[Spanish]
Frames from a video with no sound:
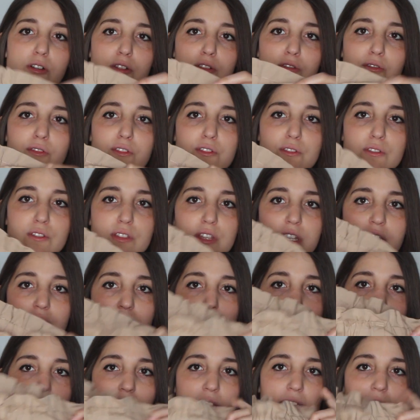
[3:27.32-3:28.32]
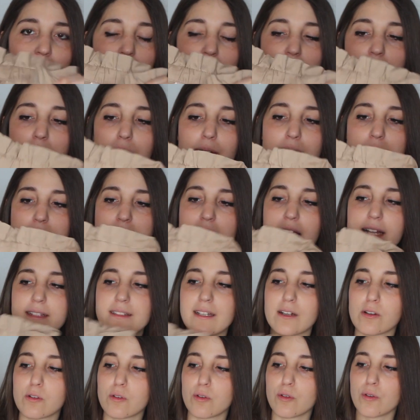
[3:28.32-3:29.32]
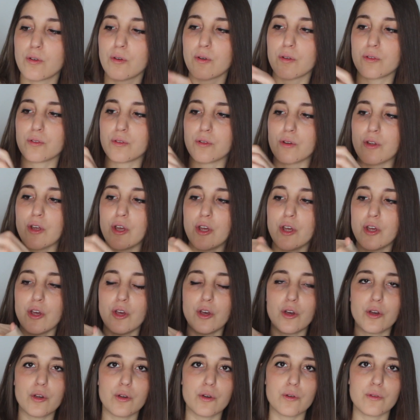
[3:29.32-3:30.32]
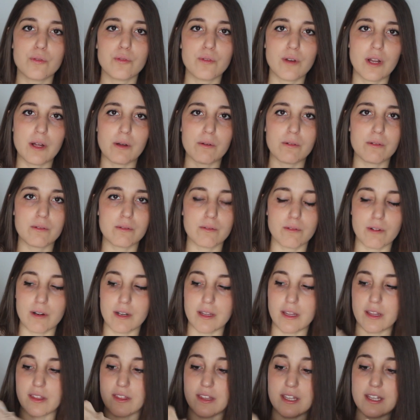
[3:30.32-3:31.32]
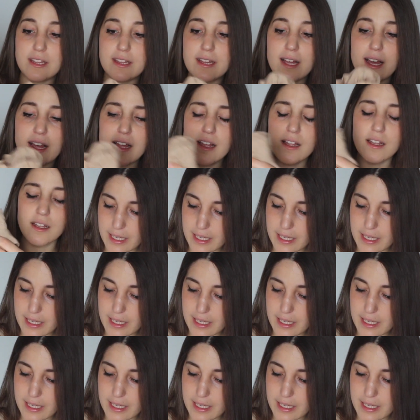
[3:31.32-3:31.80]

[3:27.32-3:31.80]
con un fruncidito aquí arriba y se ata con, con una cuerdecita.